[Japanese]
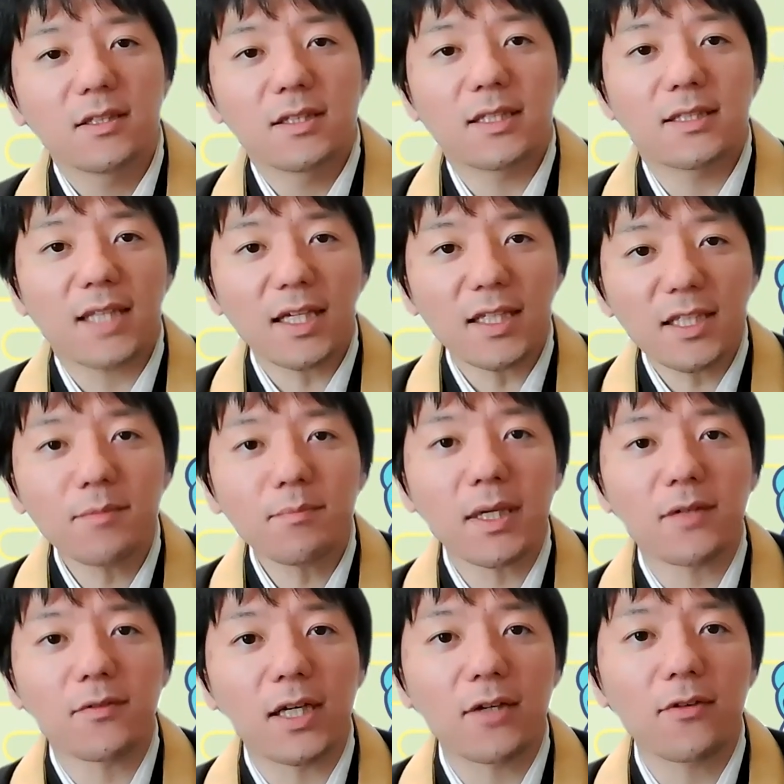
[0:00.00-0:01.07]
で、最近
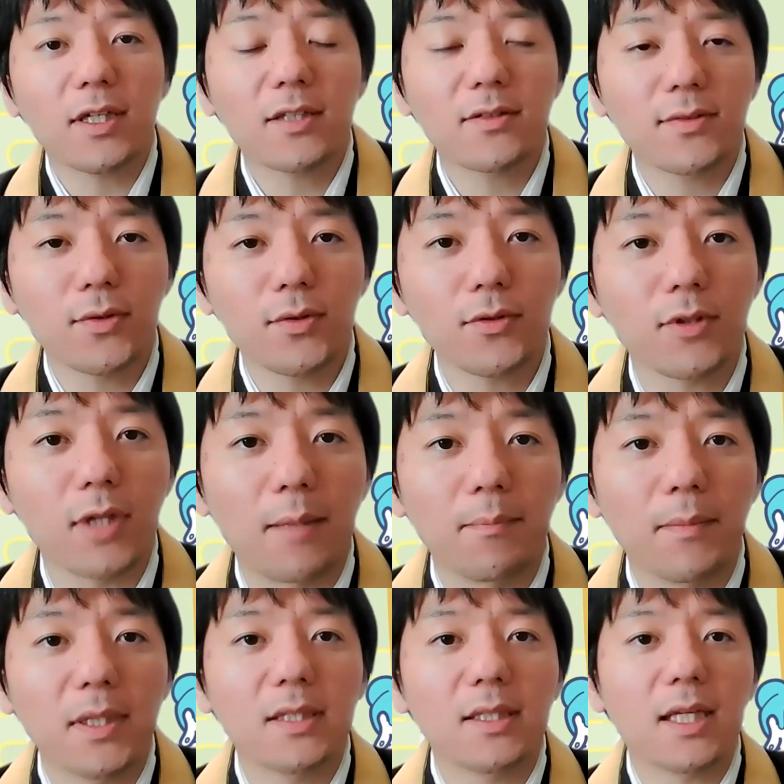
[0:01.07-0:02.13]
まあ我々そういうことはあ
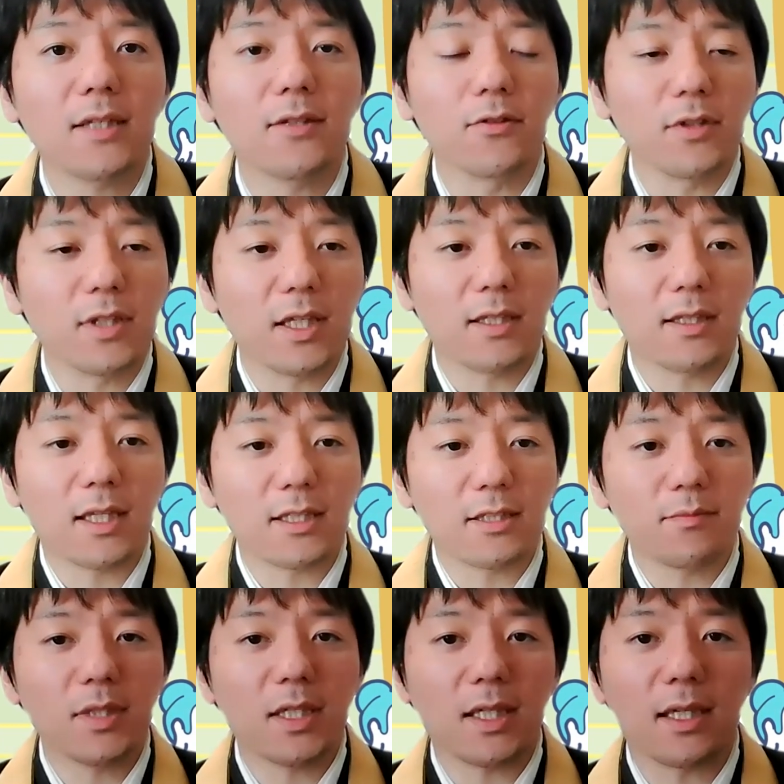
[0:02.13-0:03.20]
んまりないので、馴
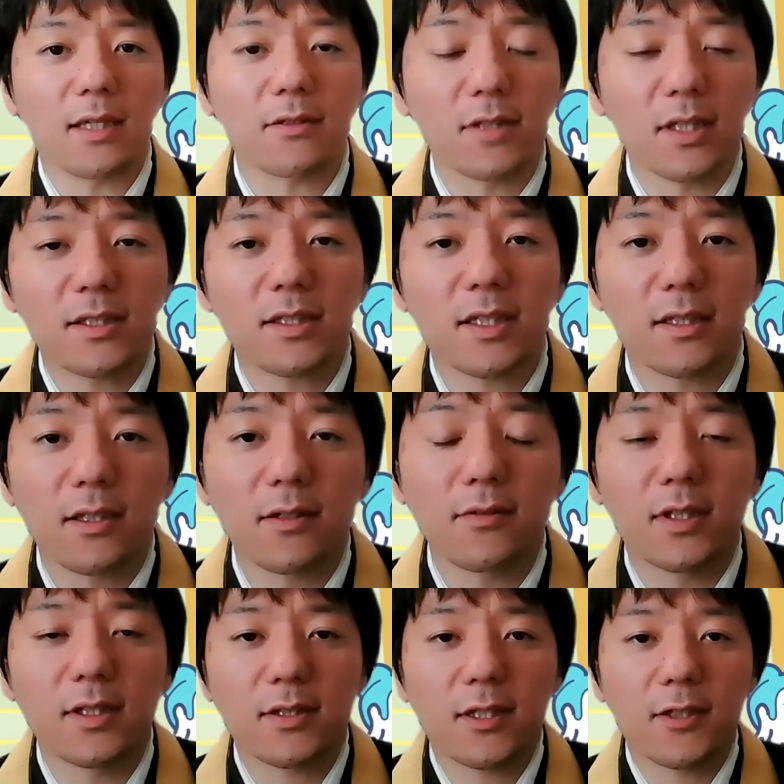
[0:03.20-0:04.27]
染みがなくなっちゃって
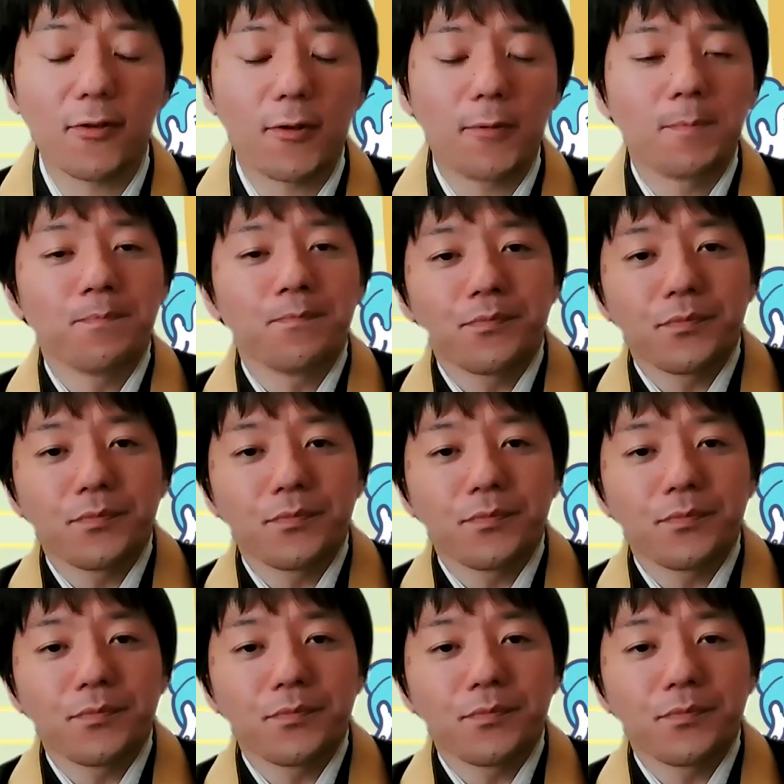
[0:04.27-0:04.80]
るんですけど、